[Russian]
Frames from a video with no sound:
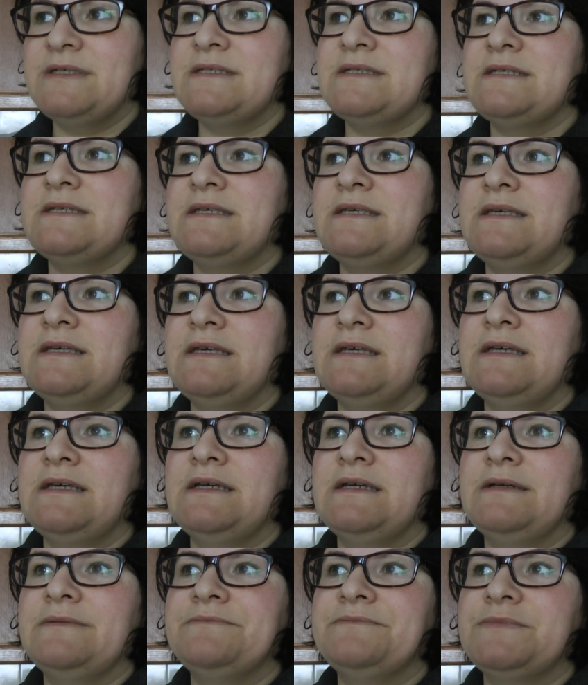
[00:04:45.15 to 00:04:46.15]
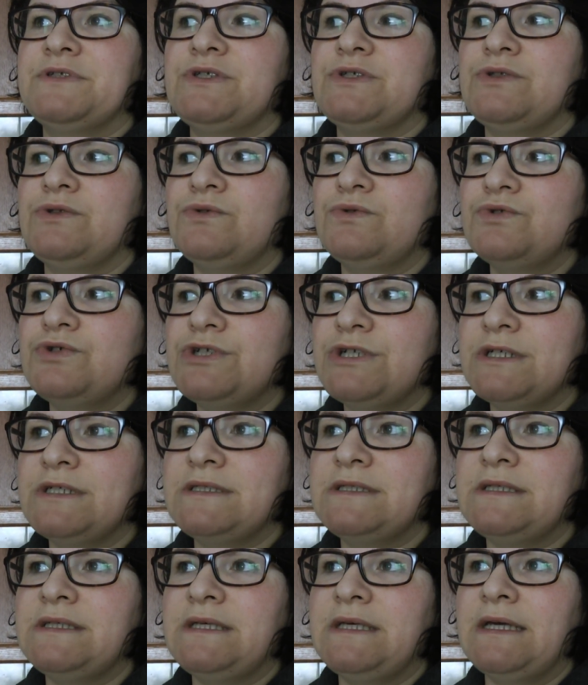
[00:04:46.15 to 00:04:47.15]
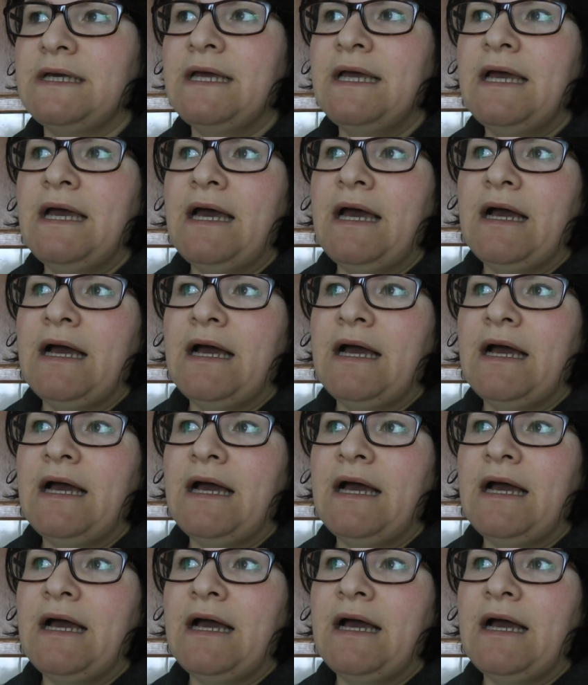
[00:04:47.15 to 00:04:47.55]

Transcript: языке, слушать, и